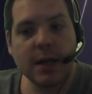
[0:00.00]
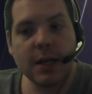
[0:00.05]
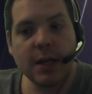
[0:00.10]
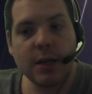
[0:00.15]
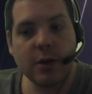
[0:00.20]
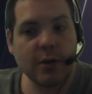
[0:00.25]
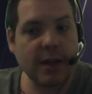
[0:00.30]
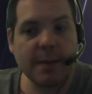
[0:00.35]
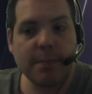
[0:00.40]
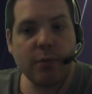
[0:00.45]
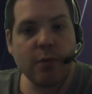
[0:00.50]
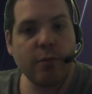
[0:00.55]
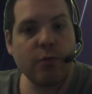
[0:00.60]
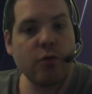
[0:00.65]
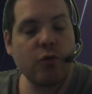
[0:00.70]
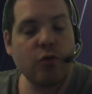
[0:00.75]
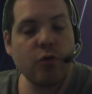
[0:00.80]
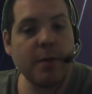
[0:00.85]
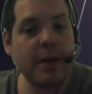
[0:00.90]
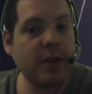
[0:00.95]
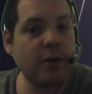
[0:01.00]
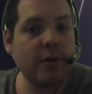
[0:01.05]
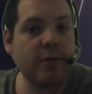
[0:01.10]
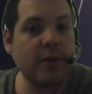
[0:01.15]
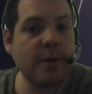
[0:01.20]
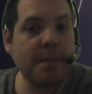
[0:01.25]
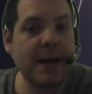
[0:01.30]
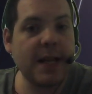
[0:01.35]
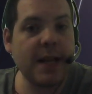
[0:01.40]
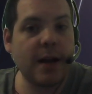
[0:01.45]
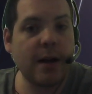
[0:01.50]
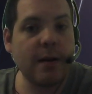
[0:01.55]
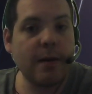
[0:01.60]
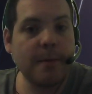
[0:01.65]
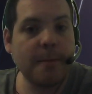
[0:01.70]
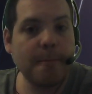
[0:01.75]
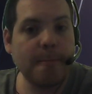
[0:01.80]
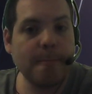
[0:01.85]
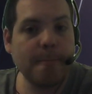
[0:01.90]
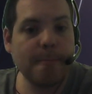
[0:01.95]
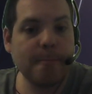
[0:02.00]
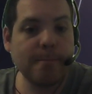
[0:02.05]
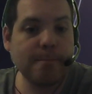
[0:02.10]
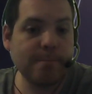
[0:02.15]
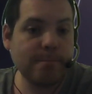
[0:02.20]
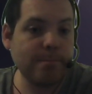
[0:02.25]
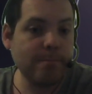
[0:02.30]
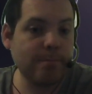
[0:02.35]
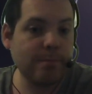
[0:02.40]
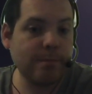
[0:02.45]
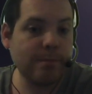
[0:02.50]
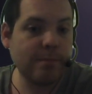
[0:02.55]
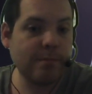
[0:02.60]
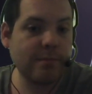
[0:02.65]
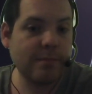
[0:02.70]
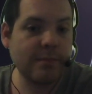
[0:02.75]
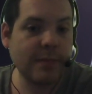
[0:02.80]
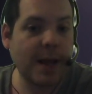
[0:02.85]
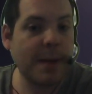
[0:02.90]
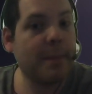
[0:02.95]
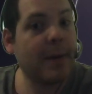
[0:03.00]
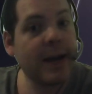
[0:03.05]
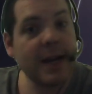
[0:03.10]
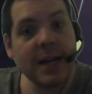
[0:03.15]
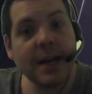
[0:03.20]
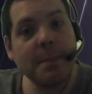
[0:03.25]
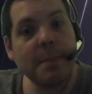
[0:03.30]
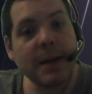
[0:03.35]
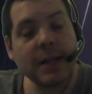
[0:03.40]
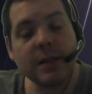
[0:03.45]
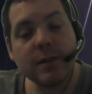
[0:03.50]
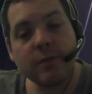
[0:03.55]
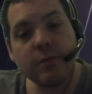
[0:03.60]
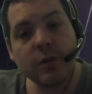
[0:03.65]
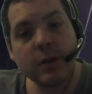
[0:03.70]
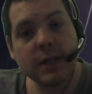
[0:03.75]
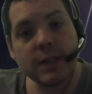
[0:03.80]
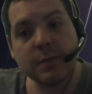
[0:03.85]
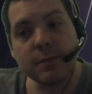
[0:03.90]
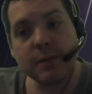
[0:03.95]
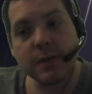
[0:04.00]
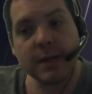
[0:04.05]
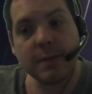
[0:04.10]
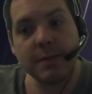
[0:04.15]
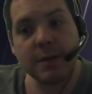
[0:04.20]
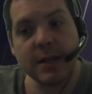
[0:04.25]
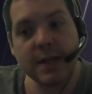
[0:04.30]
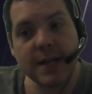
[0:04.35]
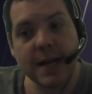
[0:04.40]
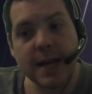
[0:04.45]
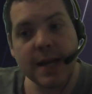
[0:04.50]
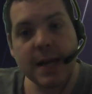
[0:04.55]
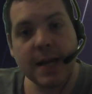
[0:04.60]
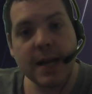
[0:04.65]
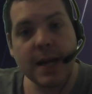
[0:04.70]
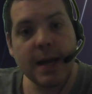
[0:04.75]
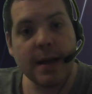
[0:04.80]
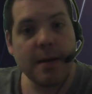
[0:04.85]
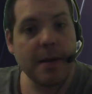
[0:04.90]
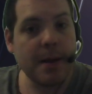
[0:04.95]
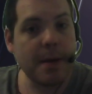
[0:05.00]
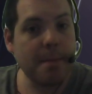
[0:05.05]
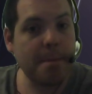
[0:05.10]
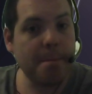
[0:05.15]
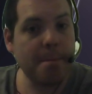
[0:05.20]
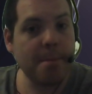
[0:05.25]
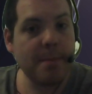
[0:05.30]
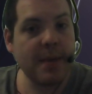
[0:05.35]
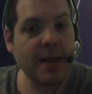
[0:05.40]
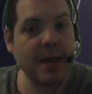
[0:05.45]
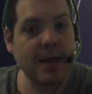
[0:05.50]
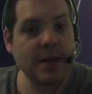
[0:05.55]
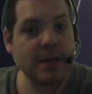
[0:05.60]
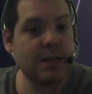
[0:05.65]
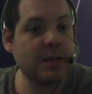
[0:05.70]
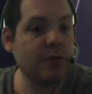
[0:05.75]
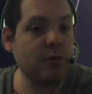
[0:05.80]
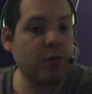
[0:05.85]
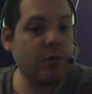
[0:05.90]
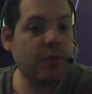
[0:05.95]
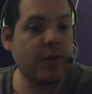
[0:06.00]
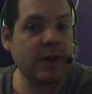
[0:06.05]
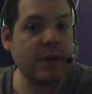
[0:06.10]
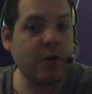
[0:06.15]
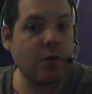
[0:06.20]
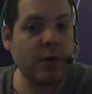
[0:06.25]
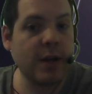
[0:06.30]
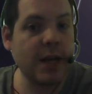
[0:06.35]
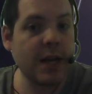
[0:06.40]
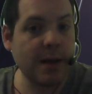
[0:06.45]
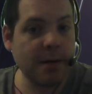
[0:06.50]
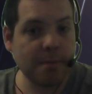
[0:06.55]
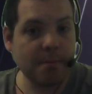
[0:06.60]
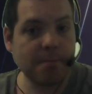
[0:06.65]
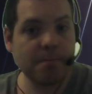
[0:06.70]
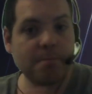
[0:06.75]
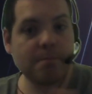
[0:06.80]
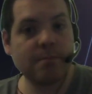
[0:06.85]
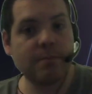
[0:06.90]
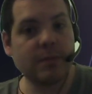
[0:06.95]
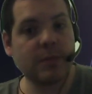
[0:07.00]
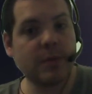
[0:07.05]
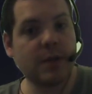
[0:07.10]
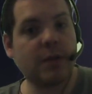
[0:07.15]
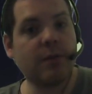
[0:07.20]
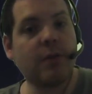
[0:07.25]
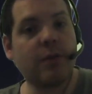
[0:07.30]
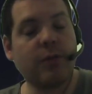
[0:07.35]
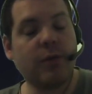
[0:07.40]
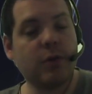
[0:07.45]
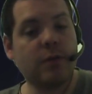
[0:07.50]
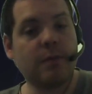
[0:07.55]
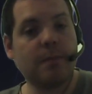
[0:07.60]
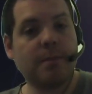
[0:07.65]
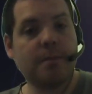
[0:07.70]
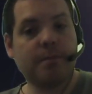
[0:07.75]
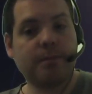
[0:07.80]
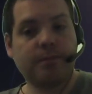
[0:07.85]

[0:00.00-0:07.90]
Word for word: Il y en a pour beaucoup, bah non, ils ne veulent pas lire. Après, il appartient de votre responsabilité. Mais si vous faites gauler, c'est de votre faute.